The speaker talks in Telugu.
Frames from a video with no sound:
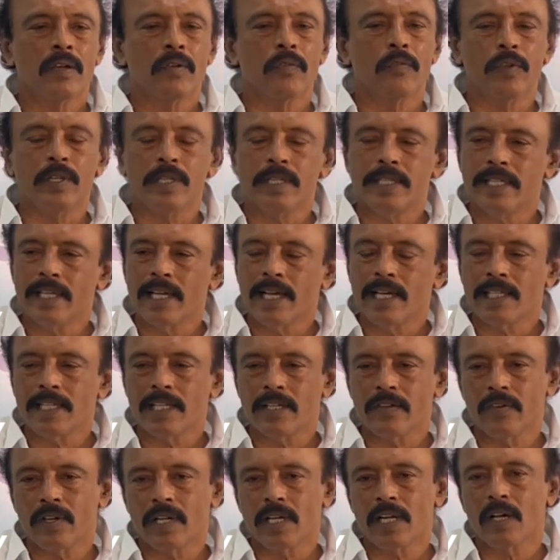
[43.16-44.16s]
విద్యా
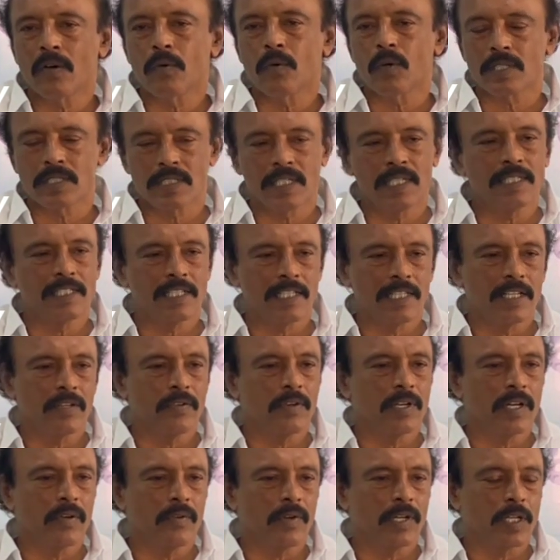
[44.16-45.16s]
దీవెన వసతి
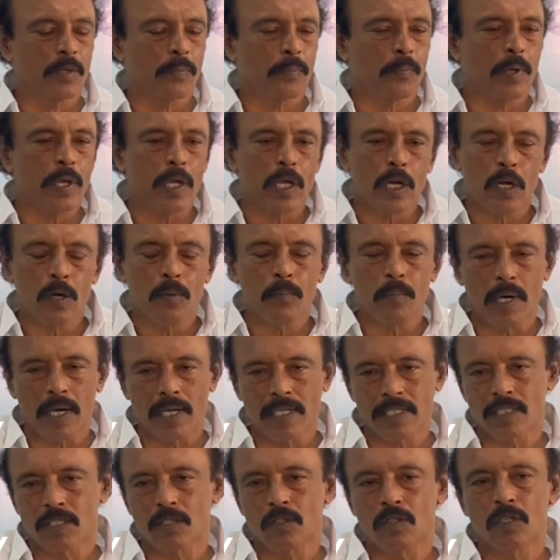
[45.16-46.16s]
దీవెన వాటి పేర్లు
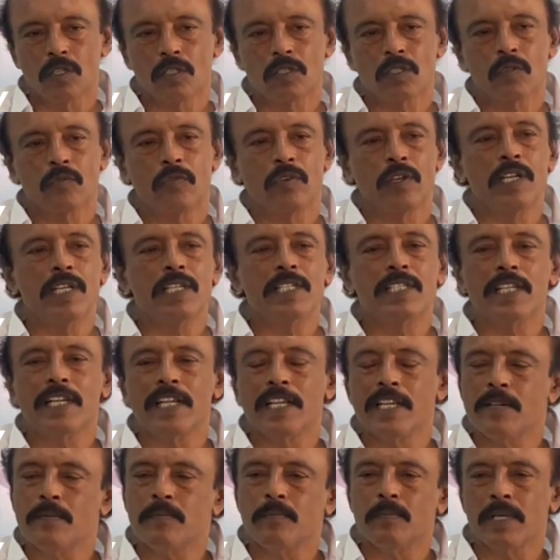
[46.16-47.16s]
మార్చి ఉండొచ్చు ఫీజు
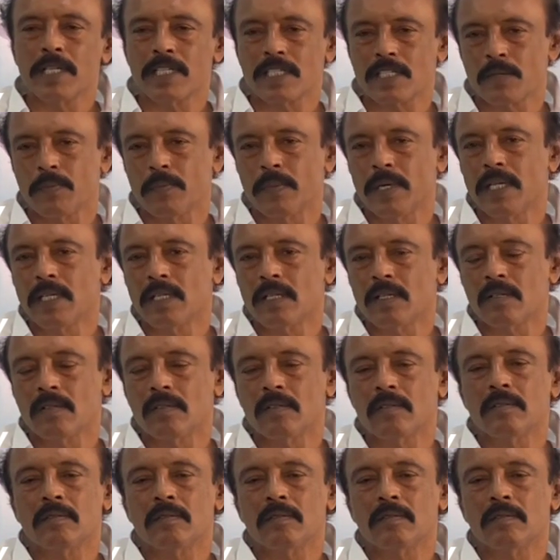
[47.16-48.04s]
రీఎంబర్స్మెంటు